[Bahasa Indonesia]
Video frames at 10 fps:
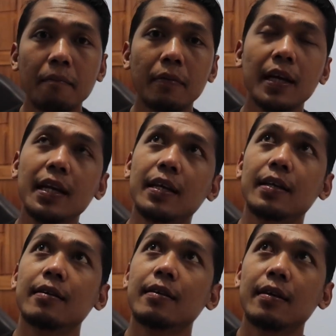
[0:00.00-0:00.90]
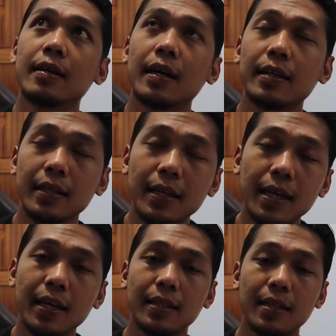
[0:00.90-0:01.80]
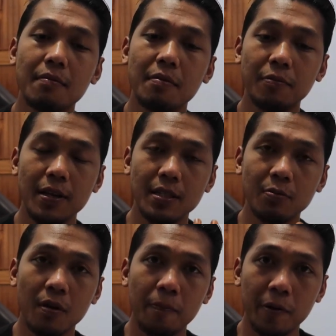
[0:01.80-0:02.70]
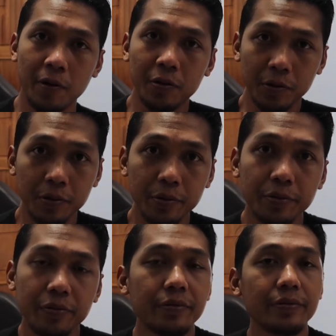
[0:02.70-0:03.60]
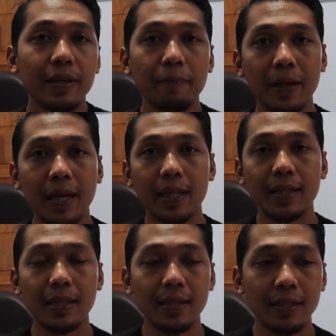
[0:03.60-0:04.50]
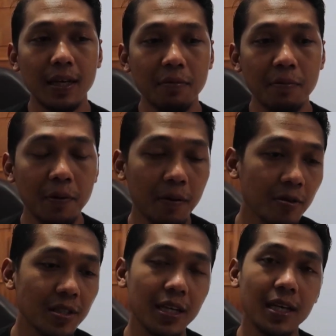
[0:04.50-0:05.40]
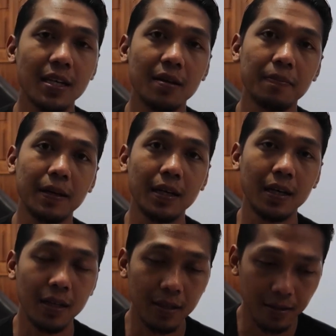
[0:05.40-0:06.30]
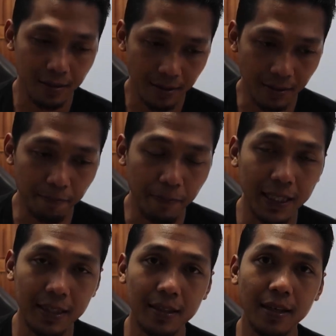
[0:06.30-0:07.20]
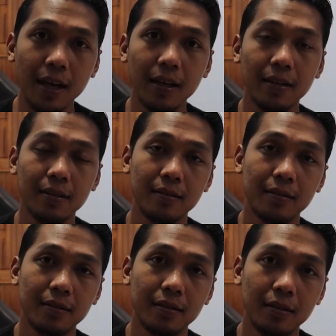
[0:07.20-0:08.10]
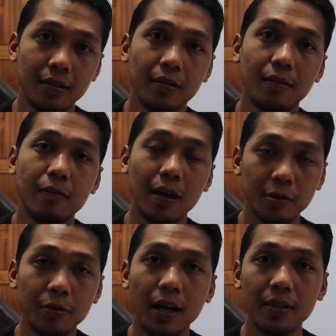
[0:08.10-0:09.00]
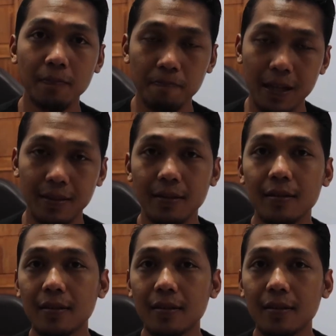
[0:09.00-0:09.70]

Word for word: Begini, ketika kita mempunyai sebuah produk tapi kita tidak mempromosikannya kepada tempat dan waktu yang tepat,